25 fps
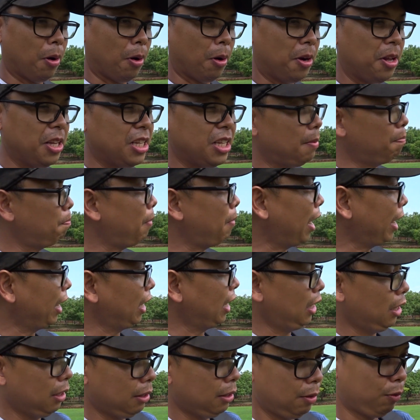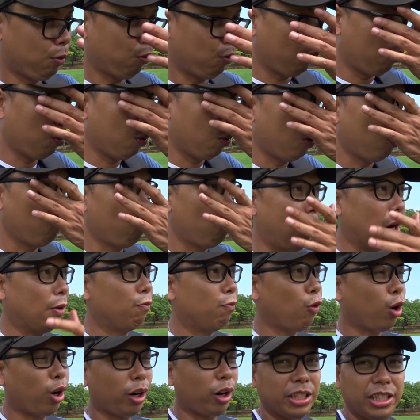ก่อนที่จะไปวัด
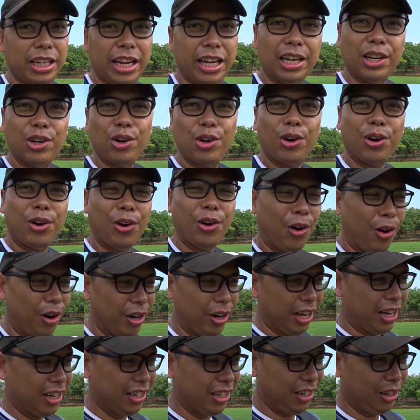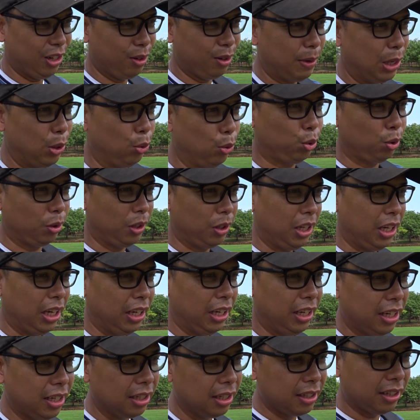บวรเชษฐ์นอกเกาะนะเดี๋ยวมาดูตรงนี้อีก
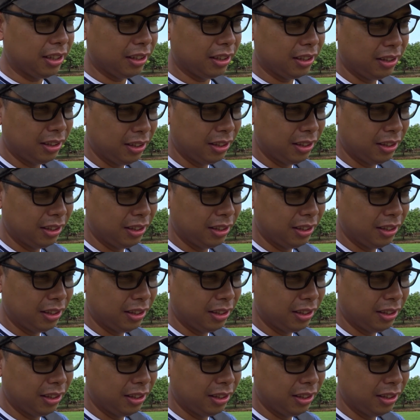นิดนึง